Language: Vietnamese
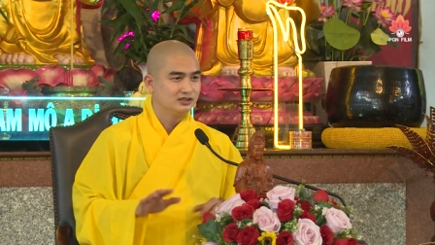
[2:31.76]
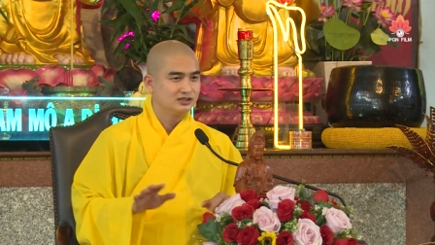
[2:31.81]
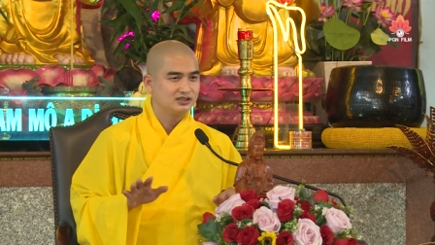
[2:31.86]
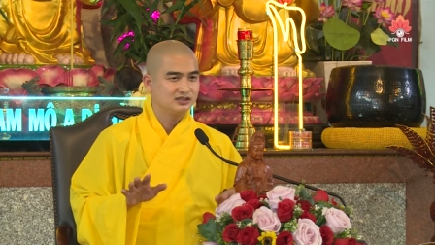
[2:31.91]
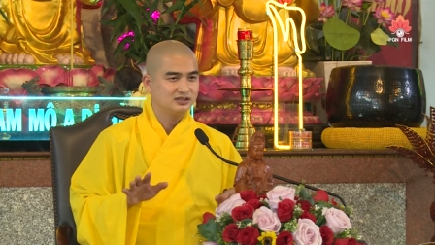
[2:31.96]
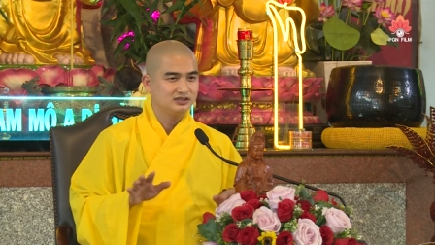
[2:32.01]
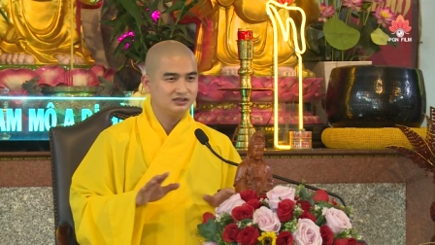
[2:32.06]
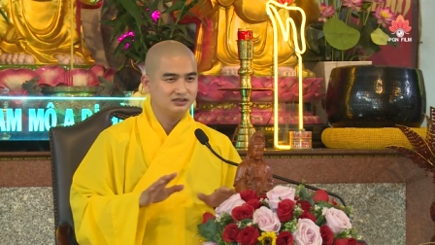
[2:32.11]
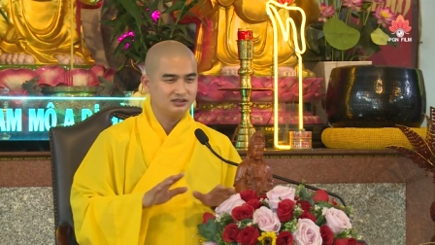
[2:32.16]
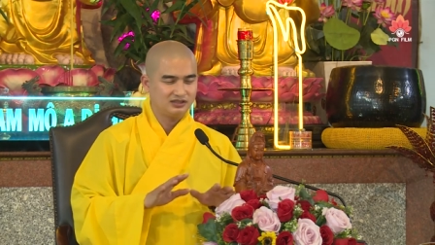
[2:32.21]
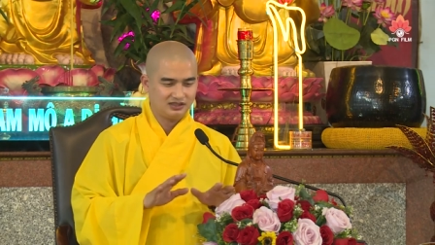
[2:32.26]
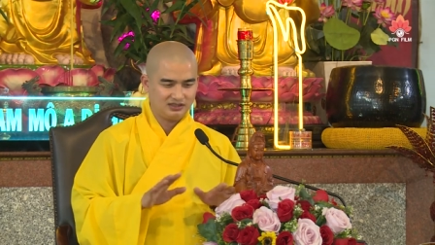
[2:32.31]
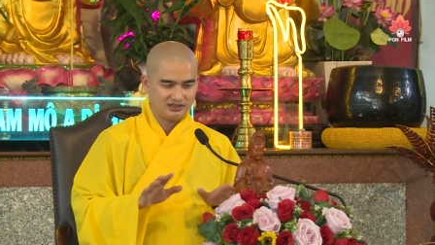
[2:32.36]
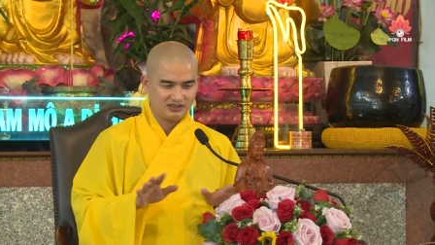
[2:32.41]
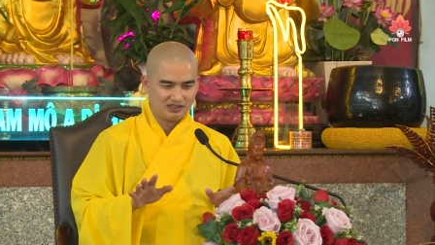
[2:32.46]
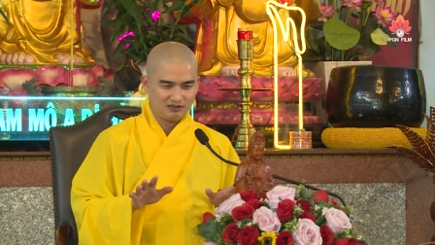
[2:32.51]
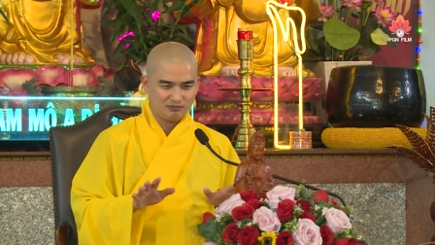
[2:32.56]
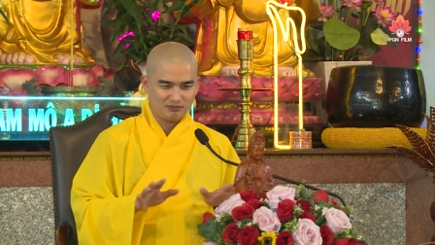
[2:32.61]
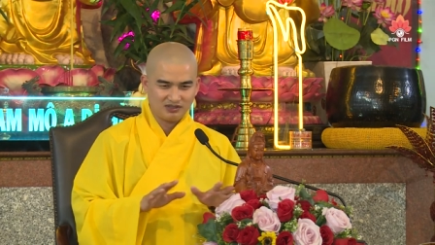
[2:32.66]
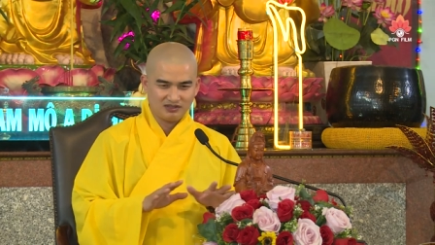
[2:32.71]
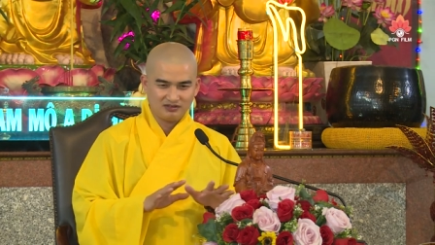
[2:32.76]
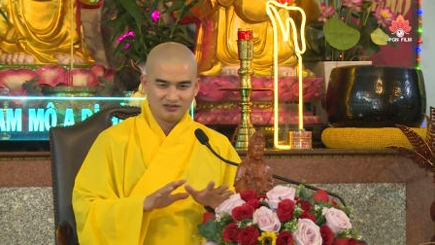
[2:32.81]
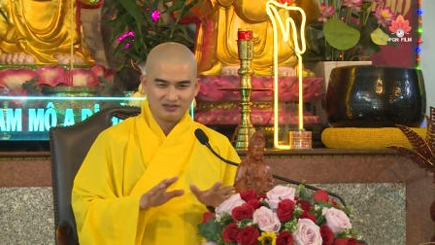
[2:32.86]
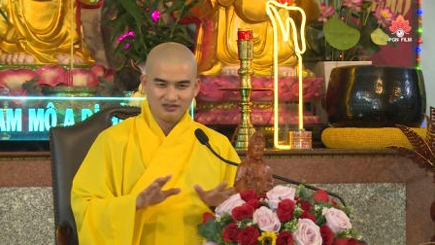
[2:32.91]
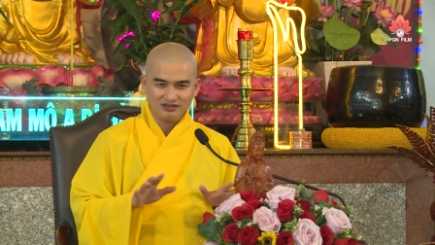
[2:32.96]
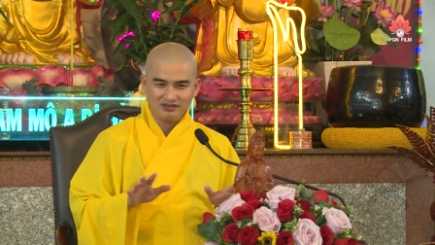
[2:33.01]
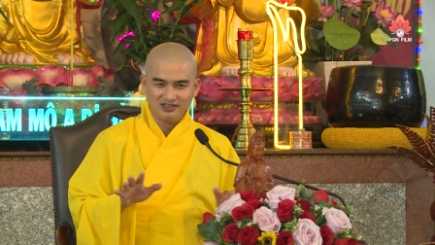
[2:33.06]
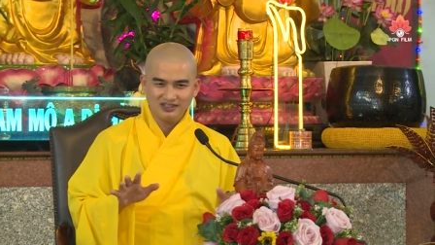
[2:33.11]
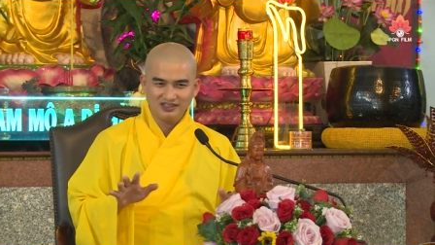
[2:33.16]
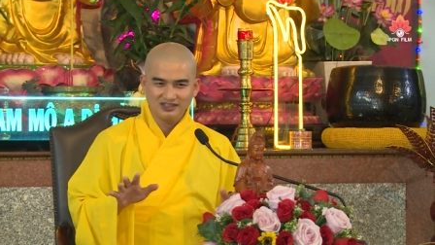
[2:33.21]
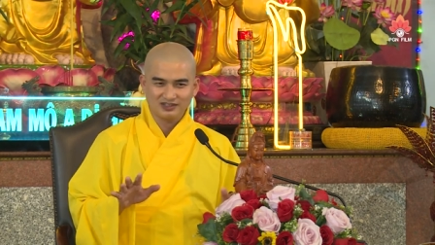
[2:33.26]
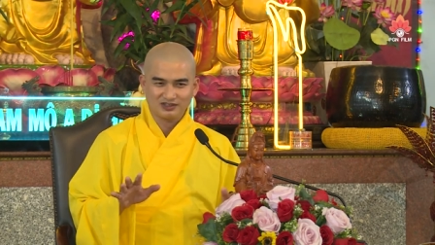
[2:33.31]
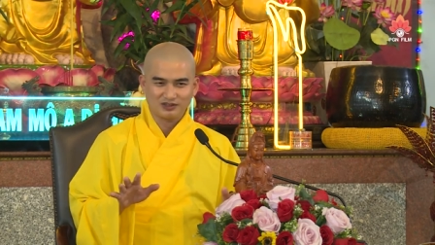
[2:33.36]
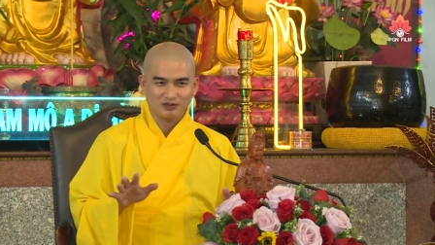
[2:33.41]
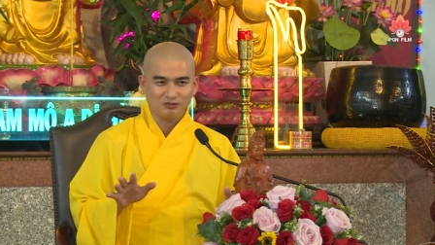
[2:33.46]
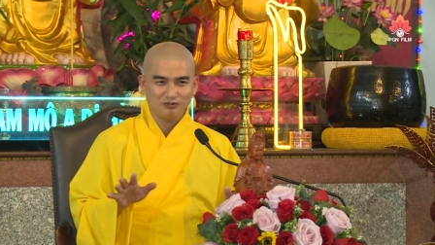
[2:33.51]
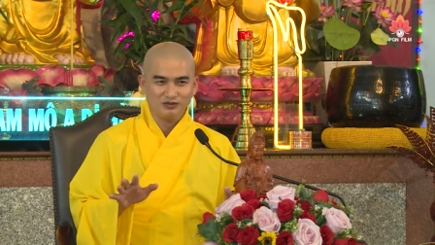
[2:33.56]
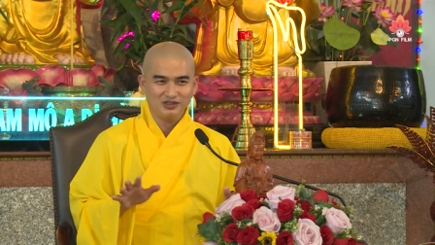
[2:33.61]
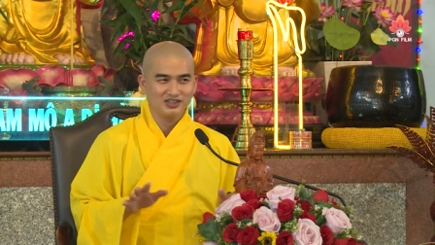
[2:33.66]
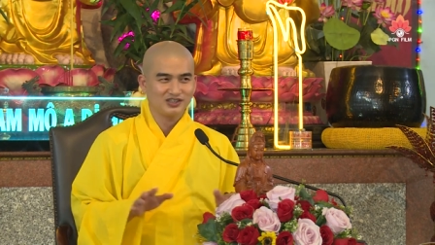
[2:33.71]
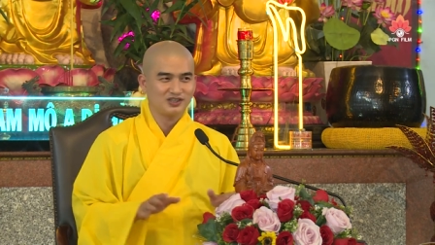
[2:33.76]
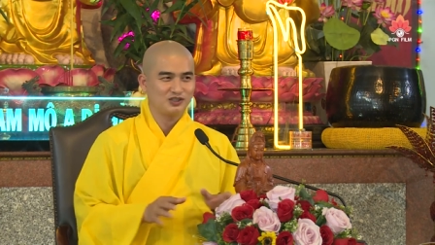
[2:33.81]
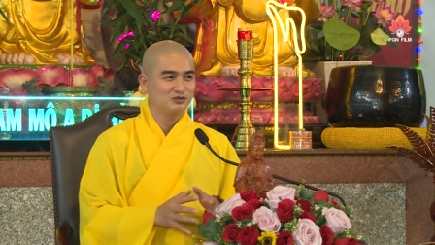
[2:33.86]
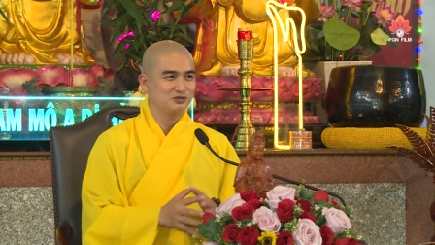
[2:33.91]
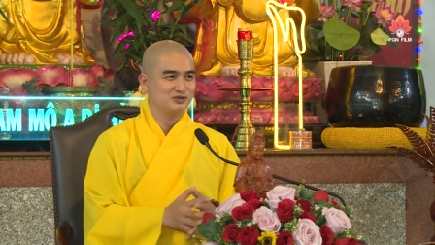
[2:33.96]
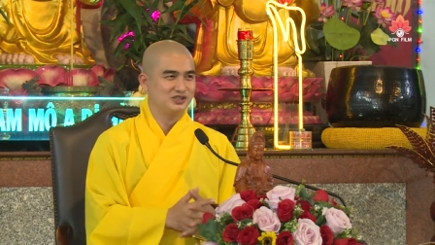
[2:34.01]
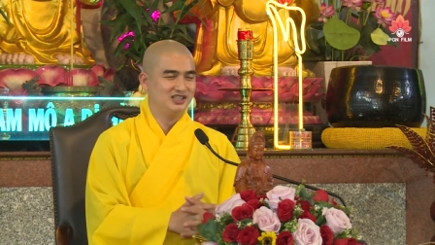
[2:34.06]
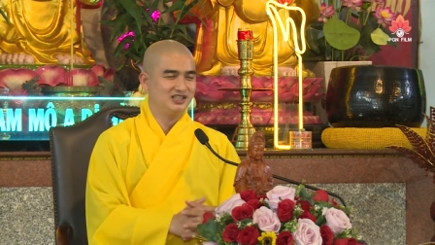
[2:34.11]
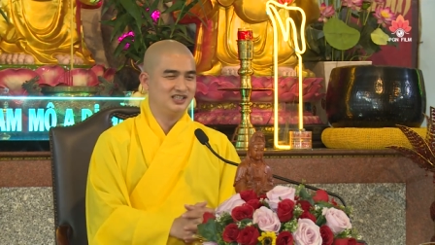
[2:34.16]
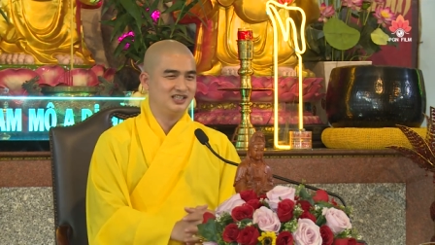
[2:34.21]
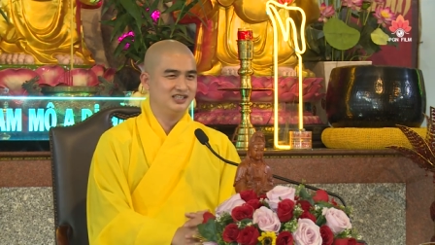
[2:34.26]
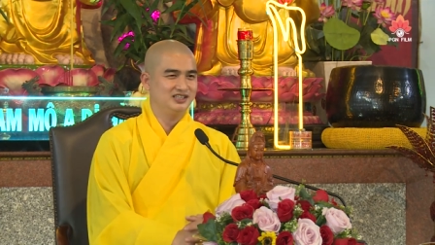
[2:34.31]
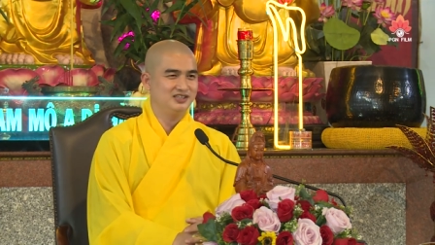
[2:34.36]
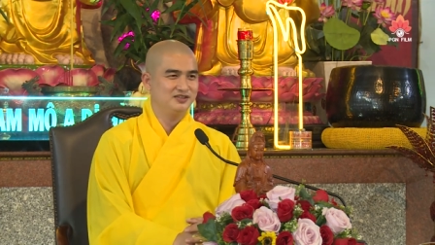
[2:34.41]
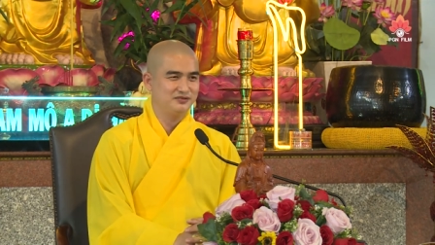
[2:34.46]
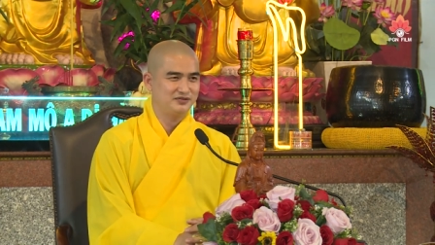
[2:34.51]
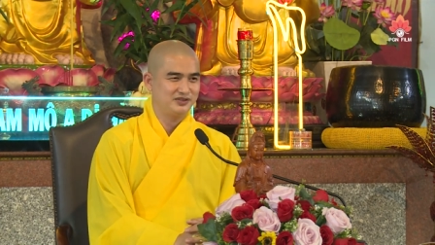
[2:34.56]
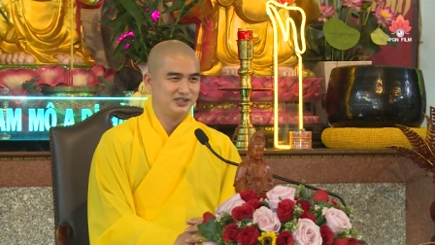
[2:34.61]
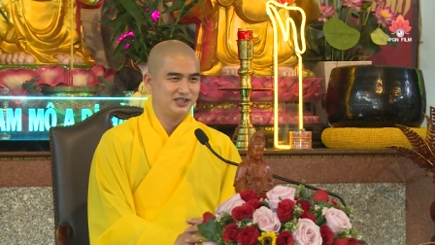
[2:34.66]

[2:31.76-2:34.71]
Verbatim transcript: xin thưa tại sao mà nó cứ liên tục liên tục xảy ra như